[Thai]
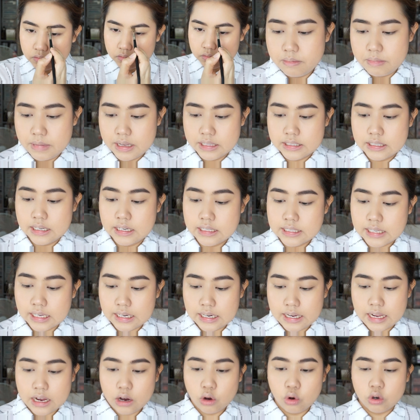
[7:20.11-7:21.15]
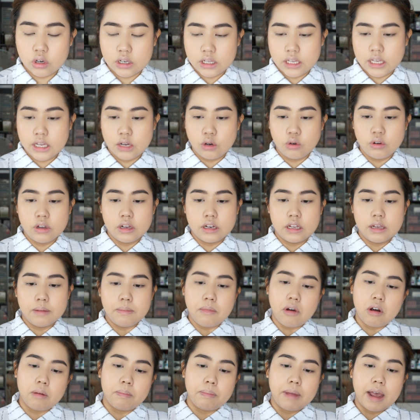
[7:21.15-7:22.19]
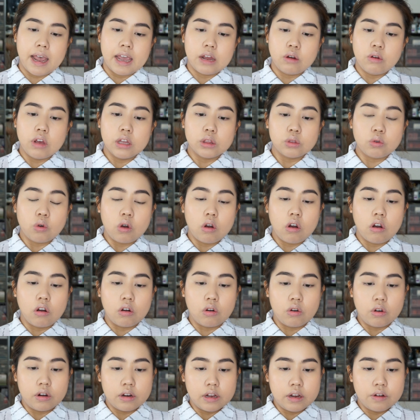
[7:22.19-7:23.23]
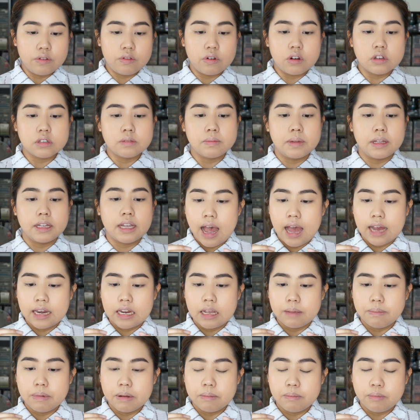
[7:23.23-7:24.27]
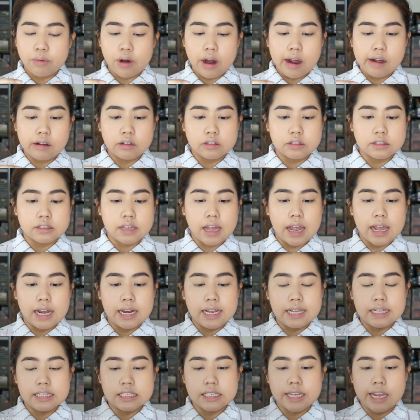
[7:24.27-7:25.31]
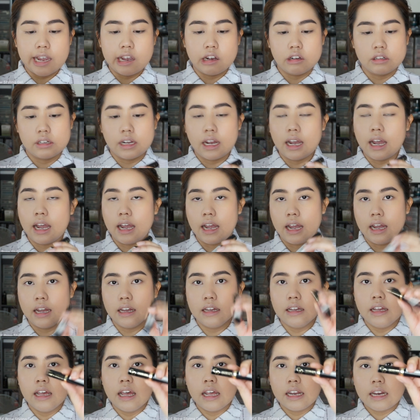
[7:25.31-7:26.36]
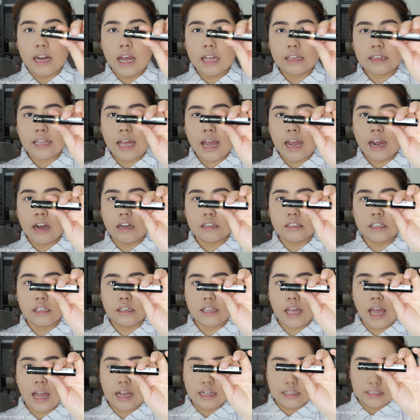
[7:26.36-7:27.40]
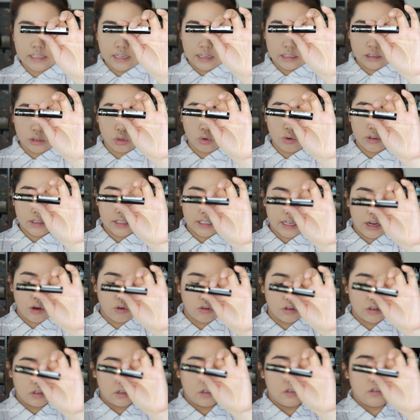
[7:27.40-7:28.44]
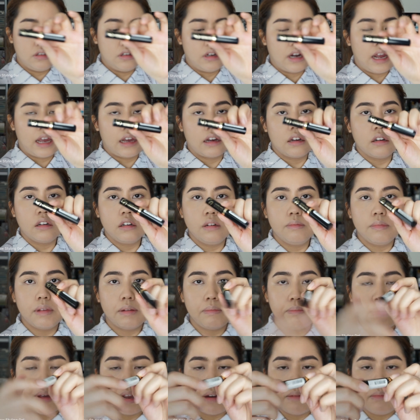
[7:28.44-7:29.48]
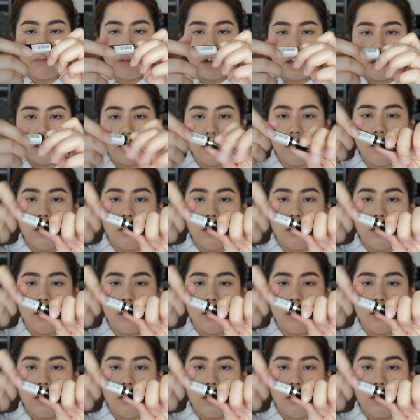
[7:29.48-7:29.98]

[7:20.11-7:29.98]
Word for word: เมย์จะจัดเรียงขนคิ้วอย่างที่บอกไปด้วยตัวของ Golden Rose เหมือนกัน อันนี้เป็น Brow Styling Gel นะคะ หน้าตาเขาจะต่างจากตัวเจลอื่นๆนะคือมันเป็นเหมือน